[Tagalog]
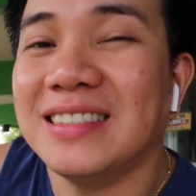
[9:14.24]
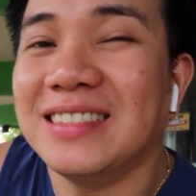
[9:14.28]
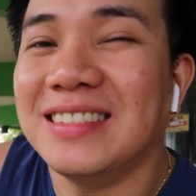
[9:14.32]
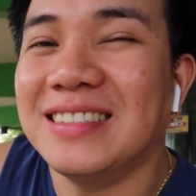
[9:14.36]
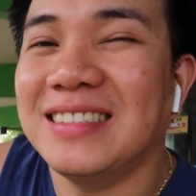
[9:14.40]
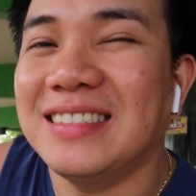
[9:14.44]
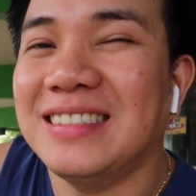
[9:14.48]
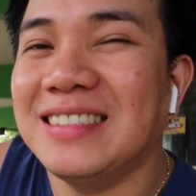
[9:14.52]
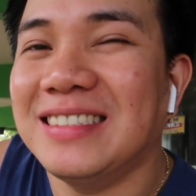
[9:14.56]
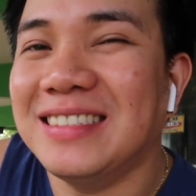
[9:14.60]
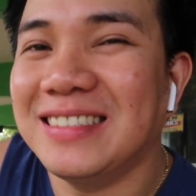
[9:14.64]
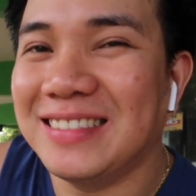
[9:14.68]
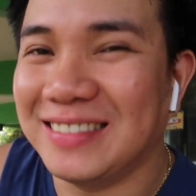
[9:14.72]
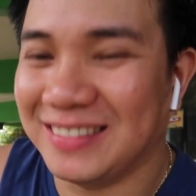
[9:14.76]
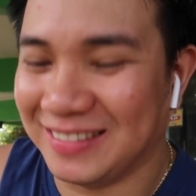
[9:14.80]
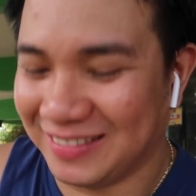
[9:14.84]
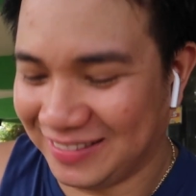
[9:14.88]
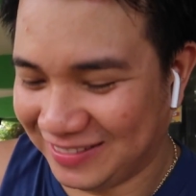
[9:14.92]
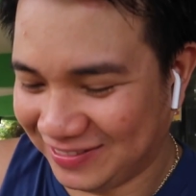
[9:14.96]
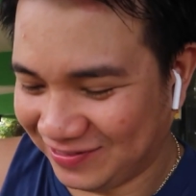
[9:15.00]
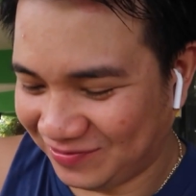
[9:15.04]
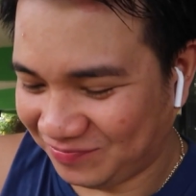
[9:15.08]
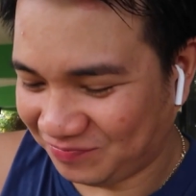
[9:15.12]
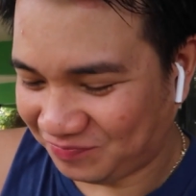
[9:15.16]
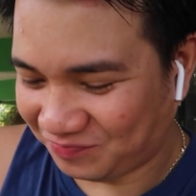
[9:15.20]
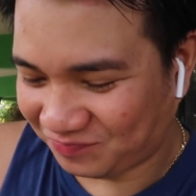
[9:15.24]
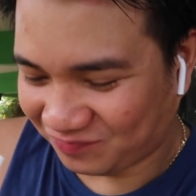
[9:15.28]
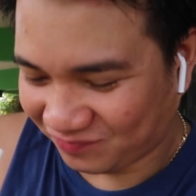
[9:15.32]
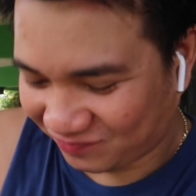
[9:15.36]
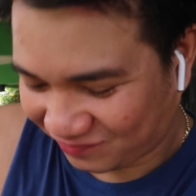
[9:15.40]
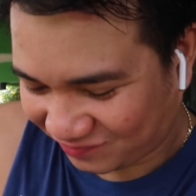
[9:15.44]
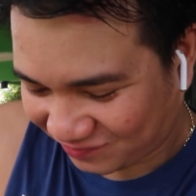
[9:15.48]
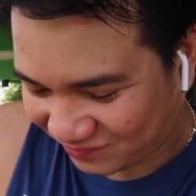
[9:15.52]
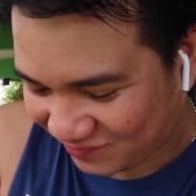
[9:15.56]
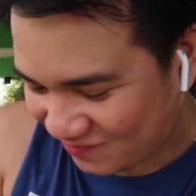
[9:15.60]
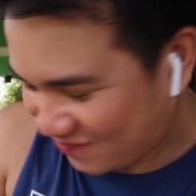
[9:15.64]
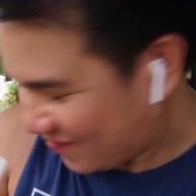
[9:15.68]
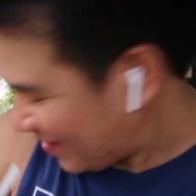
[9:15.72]
Mmm.
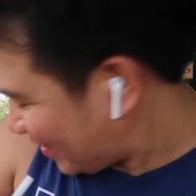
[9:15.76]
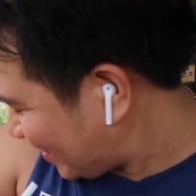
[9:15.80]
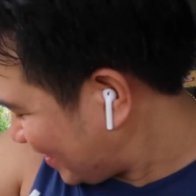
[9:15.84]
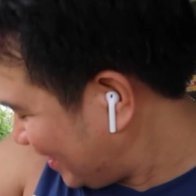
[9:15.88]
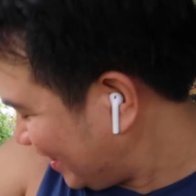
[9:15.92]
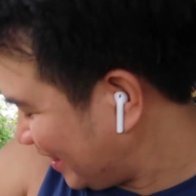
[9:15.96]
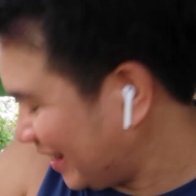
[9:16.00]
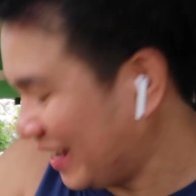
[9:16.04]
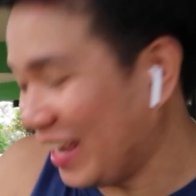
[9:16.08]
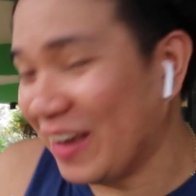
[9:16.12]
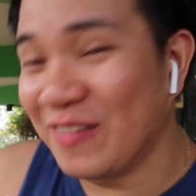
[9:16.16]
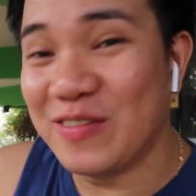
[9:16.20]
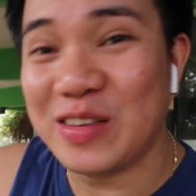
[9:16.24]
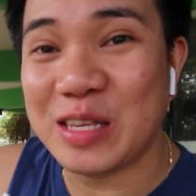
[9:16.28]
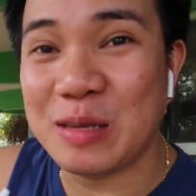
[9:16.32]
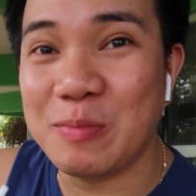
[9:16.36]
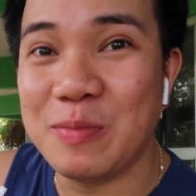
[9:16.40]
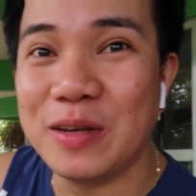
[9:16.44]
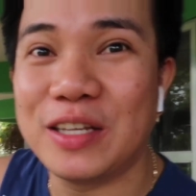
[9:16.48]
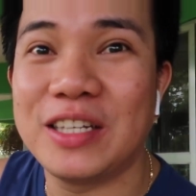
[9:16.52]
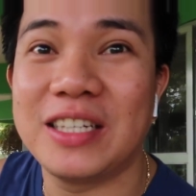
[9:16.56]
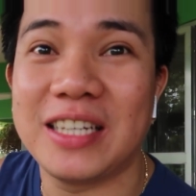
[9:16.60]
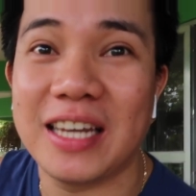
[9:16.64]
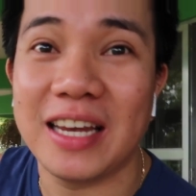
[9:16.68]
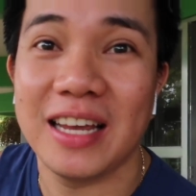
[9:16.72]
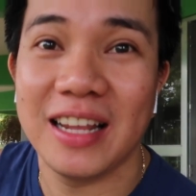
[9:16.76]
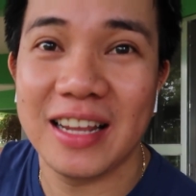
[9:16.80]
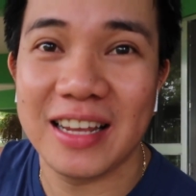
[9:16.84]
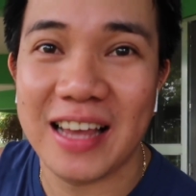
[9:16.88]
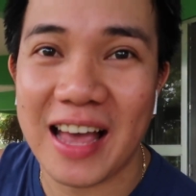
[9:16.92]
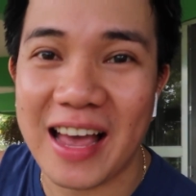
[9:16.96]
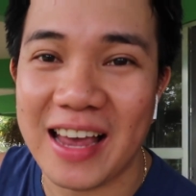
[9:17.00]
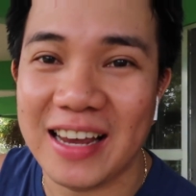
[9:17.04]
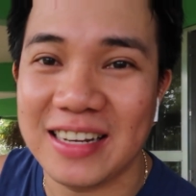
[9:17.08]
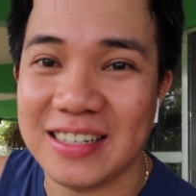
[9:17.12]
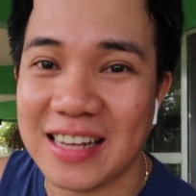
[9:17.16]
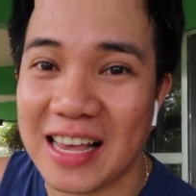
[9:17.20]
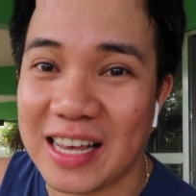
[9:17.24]
It gives me chill,
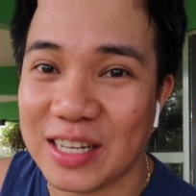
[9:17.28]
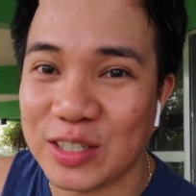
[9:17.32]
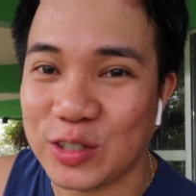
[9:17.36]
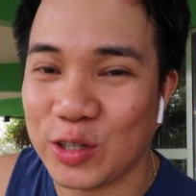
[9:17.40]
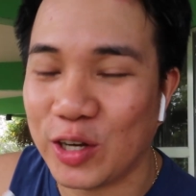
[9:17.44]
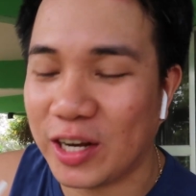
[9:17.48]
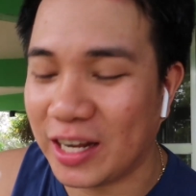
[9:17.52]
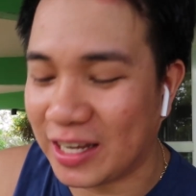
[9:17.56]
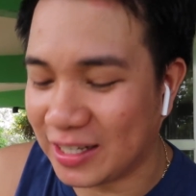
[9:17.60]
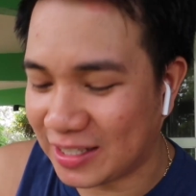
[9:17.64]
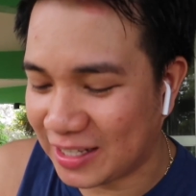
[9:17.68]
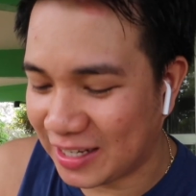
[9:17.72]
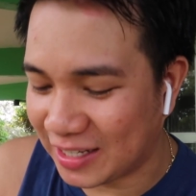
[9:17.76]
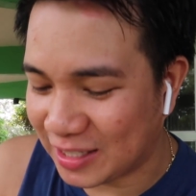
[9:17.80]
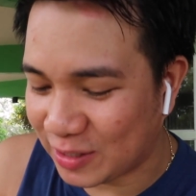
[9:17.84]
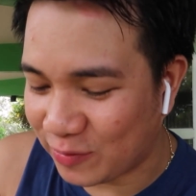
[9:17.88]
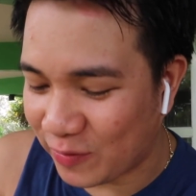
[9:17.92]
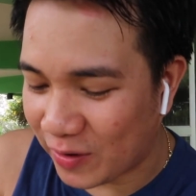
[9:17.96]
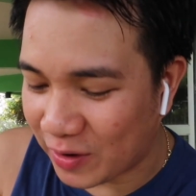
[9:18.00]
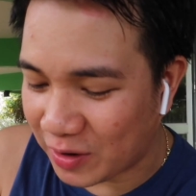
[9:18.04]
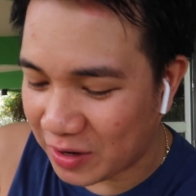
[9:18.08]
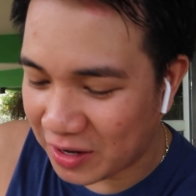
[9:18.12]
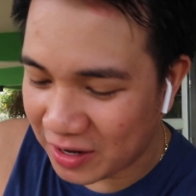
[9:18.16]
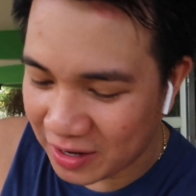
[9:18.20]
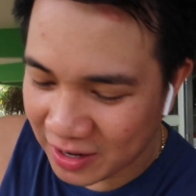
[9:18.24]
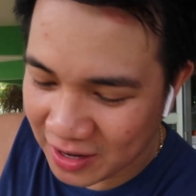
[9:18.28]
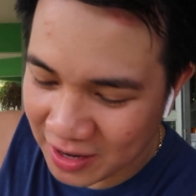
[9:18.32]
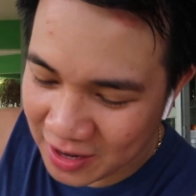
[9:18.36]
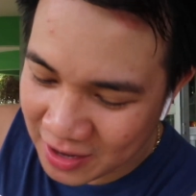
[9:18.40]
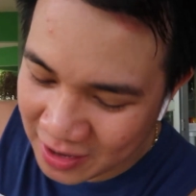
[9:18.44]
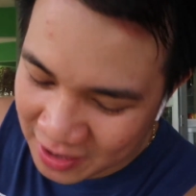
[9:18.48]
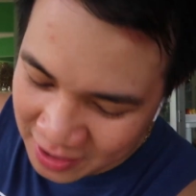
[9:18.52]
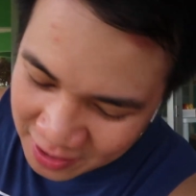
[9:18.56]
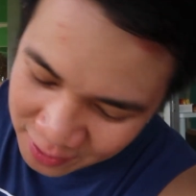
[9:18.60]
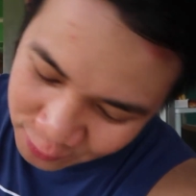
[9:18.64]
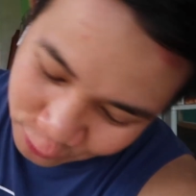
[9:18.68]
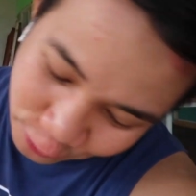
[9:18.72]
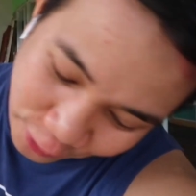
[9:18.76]
guys, actually. Kasi it's very
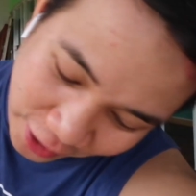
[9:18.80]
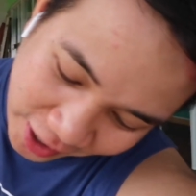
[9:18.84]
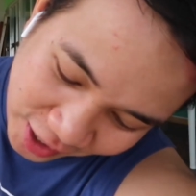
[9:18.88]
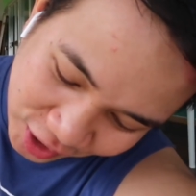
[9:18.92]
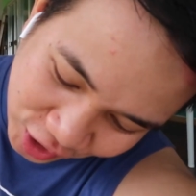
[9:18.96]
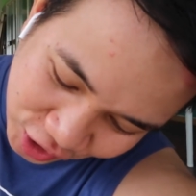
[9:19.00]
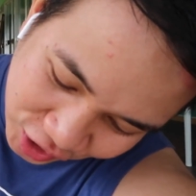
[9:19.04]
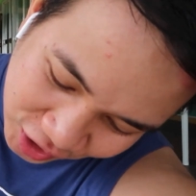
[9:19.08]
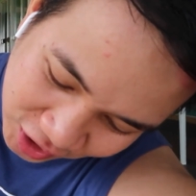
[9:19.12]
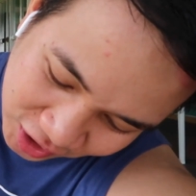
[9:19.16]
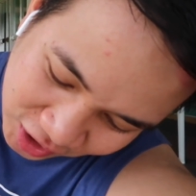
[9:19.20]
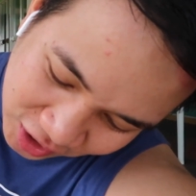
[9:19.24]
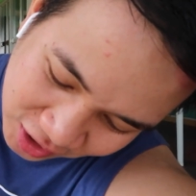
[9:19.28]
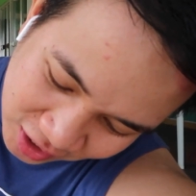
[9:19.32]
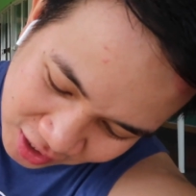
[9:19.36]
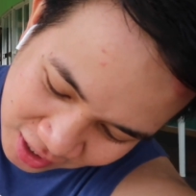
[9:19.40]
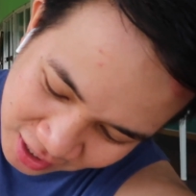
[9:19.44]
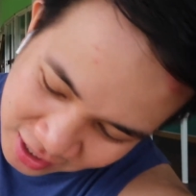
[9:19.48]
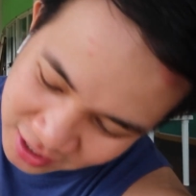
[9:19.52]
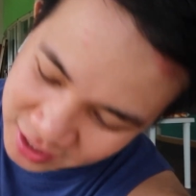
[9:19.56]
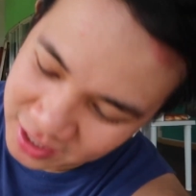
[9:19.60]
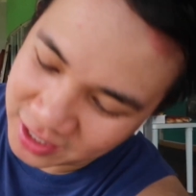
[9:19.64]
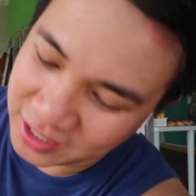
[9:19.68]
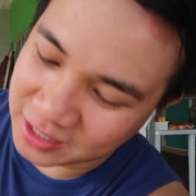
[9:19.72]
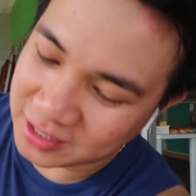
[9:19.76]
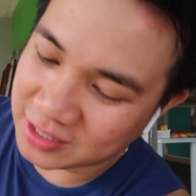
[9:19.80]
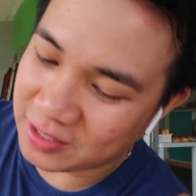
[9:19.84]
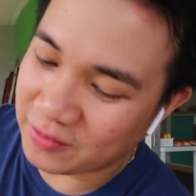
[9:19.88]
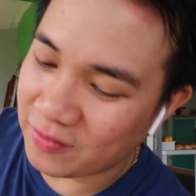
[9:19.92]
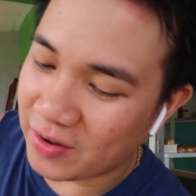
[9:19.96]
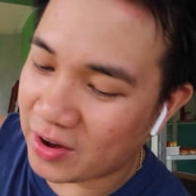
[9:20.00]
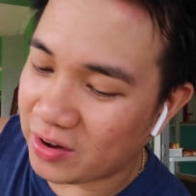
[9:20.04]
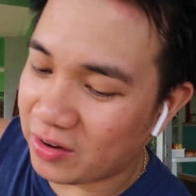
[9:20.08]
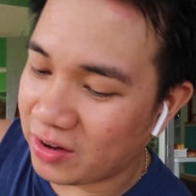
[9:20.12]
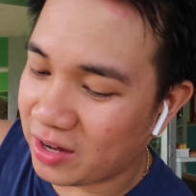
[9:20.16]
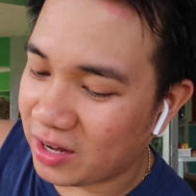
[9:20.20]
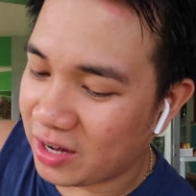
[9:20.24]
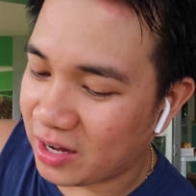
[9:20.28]
fresh. And it's
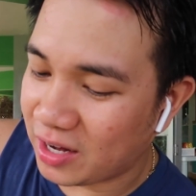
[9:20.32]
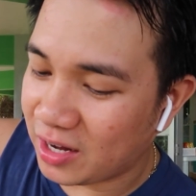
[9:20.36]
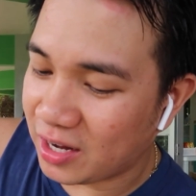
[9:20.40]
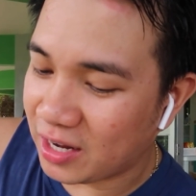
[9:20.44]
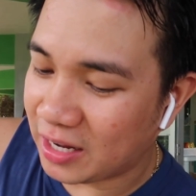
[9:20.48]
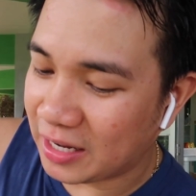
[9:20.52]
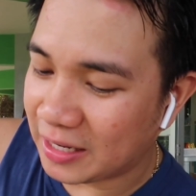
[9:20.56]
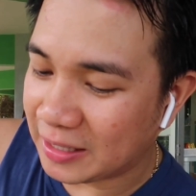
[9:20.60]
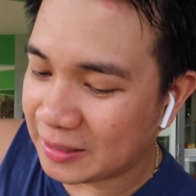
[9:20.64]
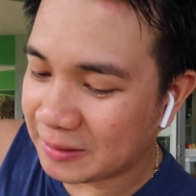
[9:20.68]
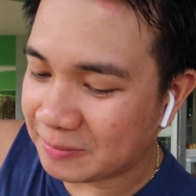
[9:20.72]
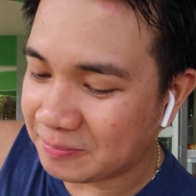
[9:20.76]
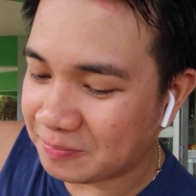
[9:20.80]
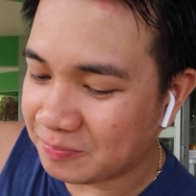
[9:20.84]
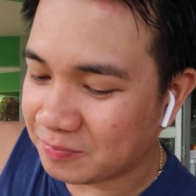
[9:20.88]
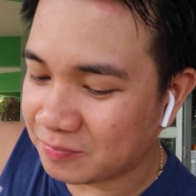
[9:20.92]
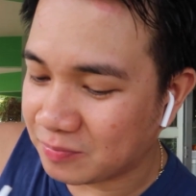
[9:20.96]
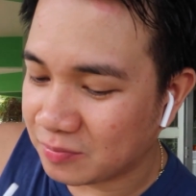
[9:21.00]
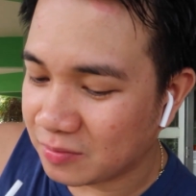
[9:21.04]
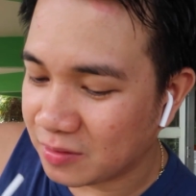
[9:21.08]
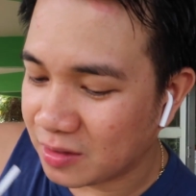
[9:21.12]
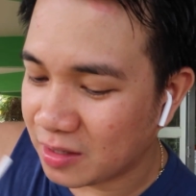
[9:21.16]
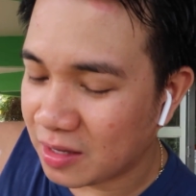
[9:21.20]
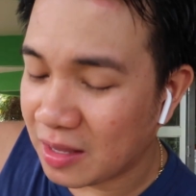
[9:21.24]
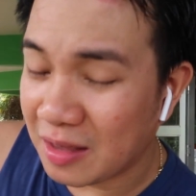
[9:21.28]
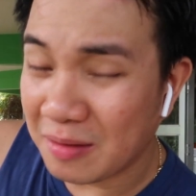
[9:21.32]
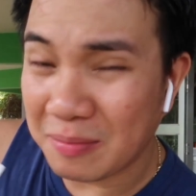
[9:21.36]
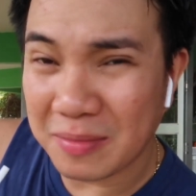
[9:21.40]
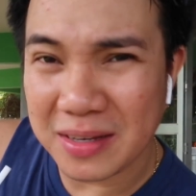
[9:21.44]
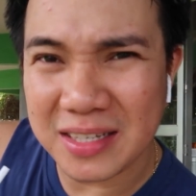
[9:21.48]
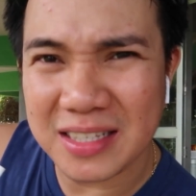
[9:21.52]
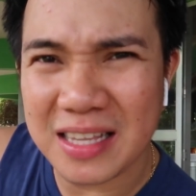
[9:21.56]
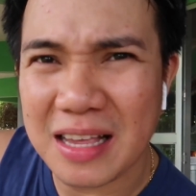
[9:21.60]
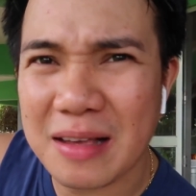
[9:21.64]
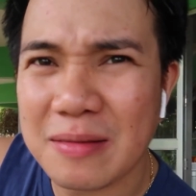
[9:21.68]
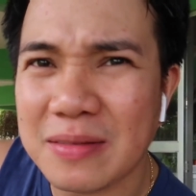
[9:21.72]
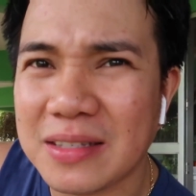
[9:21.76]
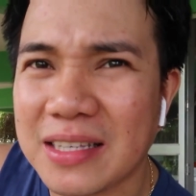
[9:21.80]
very...
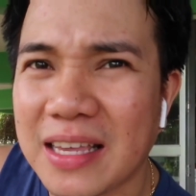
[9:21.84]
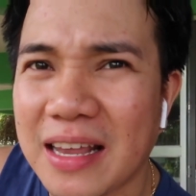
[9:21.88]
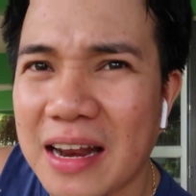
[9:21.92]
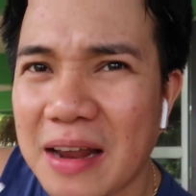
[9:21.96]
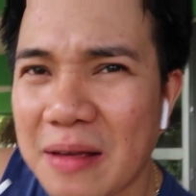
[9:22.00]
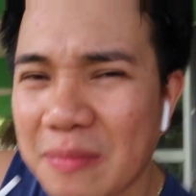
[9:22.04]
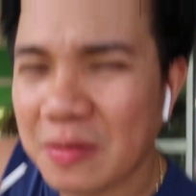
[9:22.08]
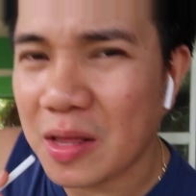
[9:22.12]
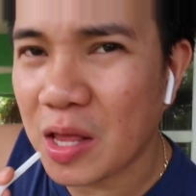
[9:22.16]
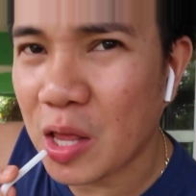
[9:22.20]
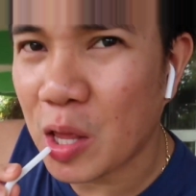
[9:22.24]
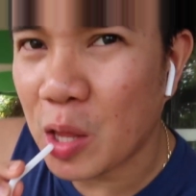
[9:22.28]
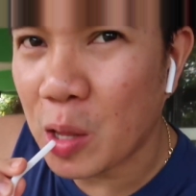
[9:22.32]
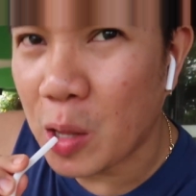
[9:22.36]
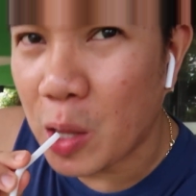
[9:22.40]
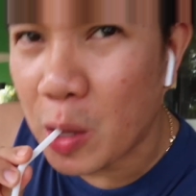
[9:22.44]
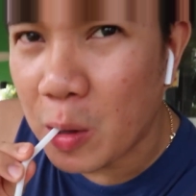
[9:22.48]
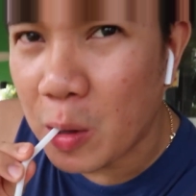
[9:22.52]
Basta, sirama.